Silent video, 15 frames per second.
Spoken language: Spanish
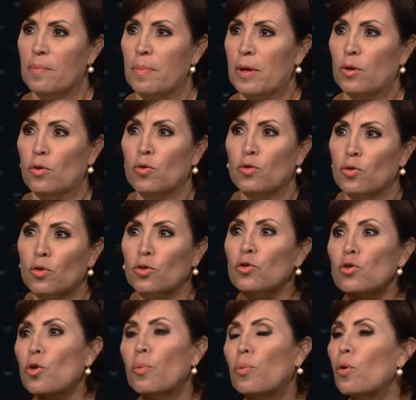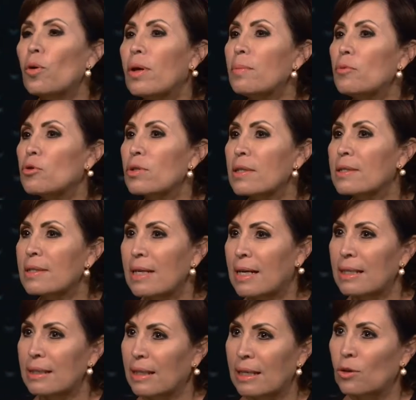pero nosotros no podemos
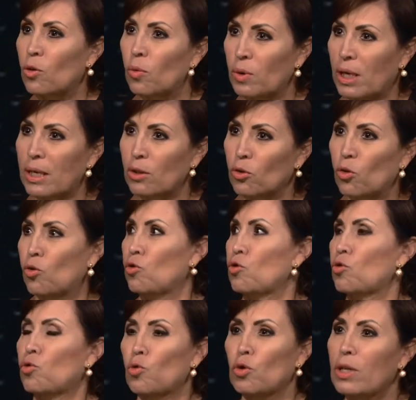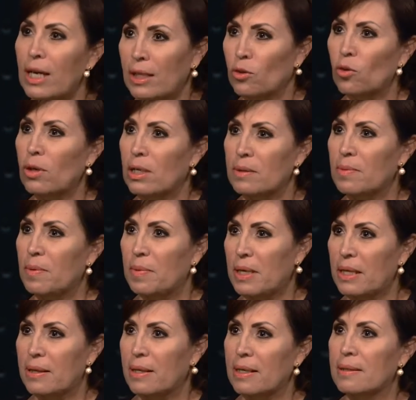estar, el gobierno, construyendo las
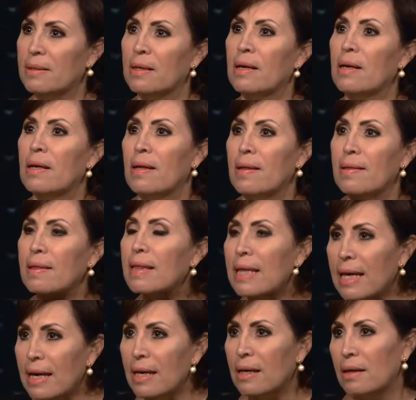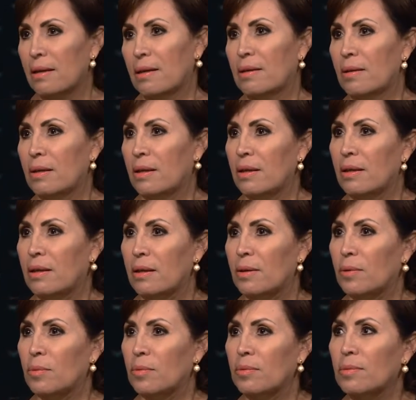viviendas de
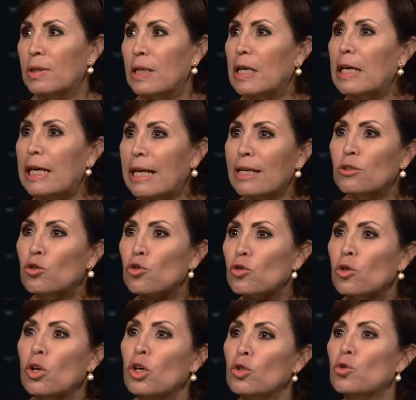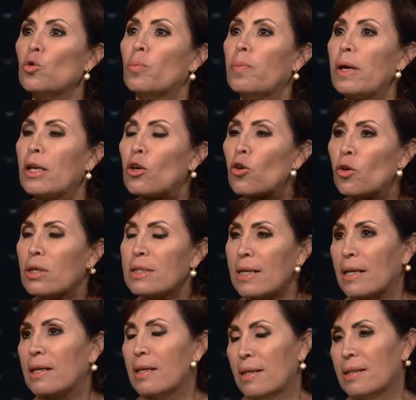eh, ingresos superiores
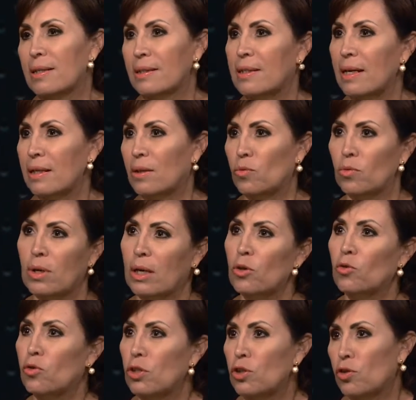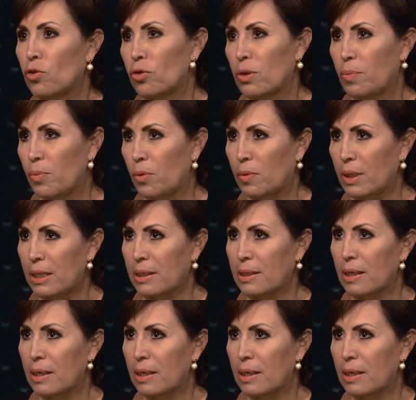a quienes están en una condición de pobreza. ¿Pero